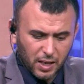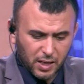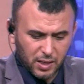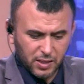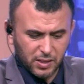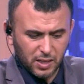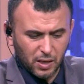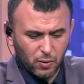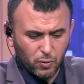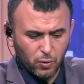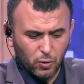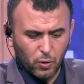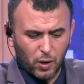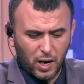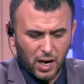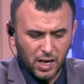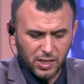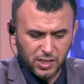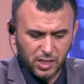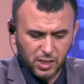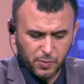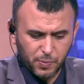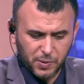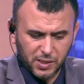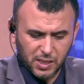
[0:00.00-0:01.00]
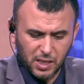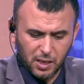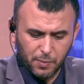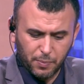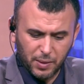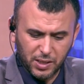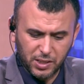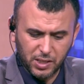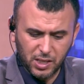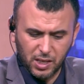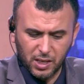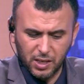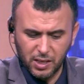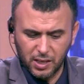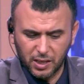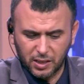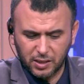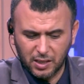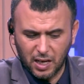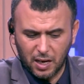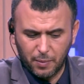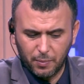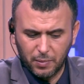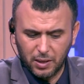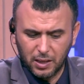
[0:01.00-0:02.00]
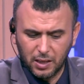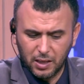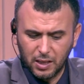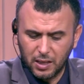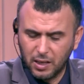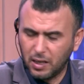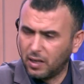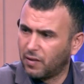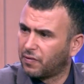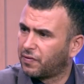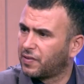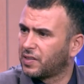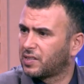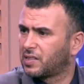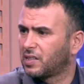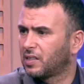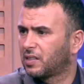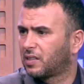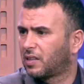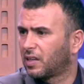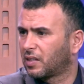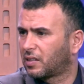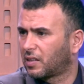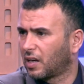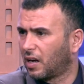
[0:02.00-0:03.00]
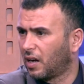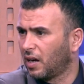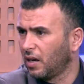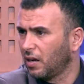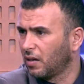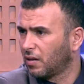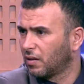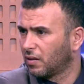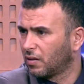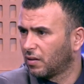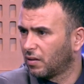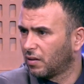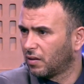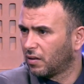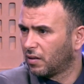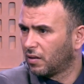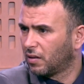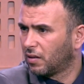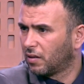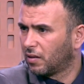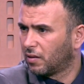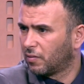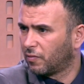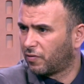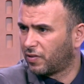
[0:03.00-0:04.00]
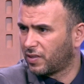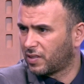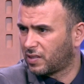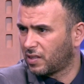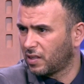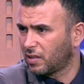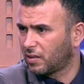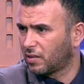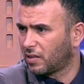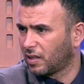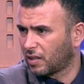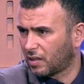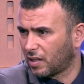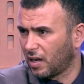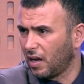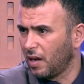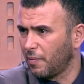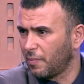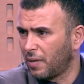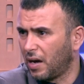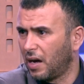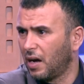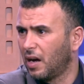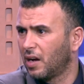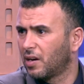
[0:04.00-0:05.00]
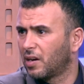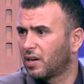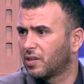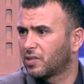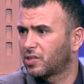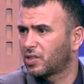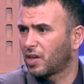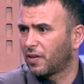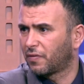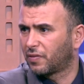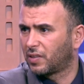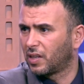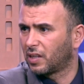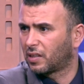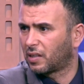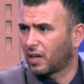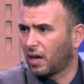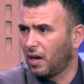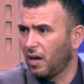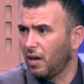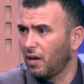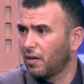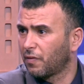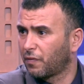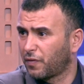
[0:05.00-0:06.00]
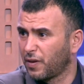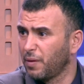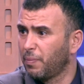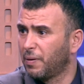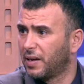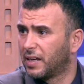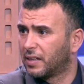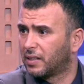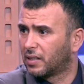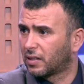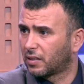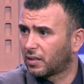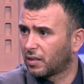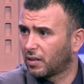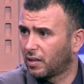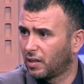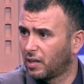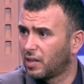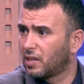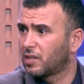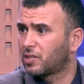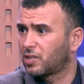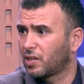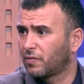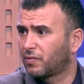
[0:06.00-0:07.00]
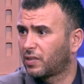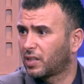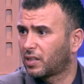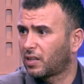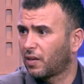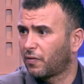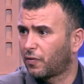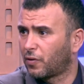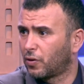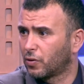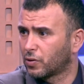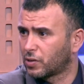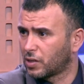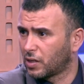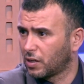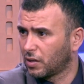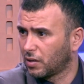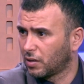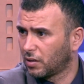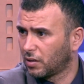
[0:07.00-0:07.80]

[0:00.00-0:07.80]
نتصوروا حاجه سبيسيال برشا انك تعمل فيزيت ديتا فيزيت ديتا مع ان شيف ديتا في بلادك اللي الشيف ديتا فرونسي